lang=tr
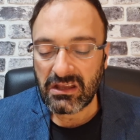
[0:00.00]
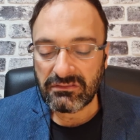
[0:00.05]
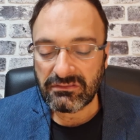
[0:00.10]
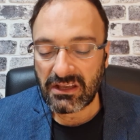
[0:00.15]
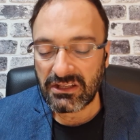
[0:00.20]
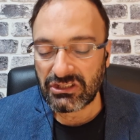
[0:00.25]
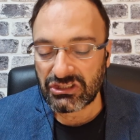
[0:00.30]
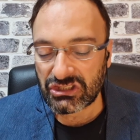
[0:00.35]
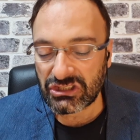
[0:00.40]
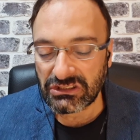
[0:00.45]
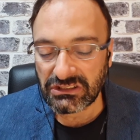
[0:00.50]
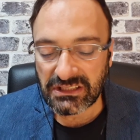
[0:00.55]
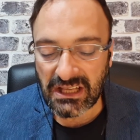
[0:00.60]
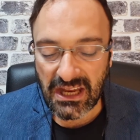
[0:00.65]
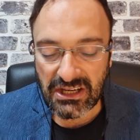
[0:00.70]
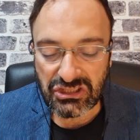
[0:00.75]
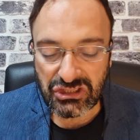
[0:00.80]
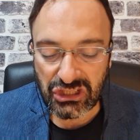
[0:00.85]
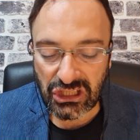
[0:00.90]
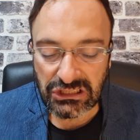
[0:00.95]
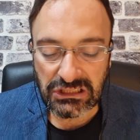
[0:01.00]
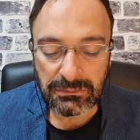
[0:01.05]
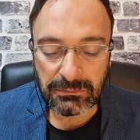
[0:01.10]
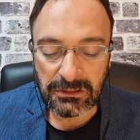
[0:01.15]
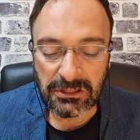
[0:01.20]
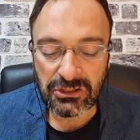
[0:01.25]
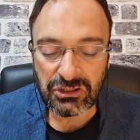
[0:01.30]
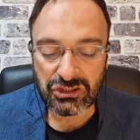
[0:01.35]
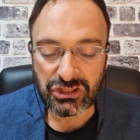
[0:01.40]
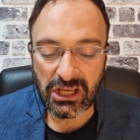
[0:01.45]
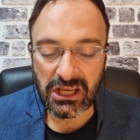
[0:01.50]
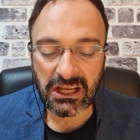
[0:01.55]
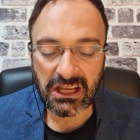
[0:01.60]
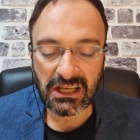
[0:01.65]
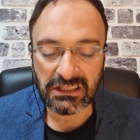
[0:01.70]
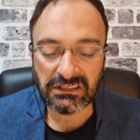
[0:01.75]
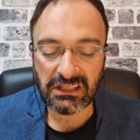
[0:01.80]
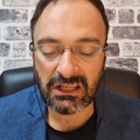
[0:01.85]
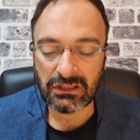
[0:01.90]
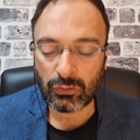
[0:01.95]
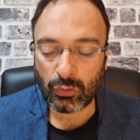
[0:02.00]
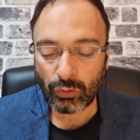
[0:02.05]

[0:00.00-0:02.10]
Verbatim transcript: ve işin gerçeğini bilinceye kadar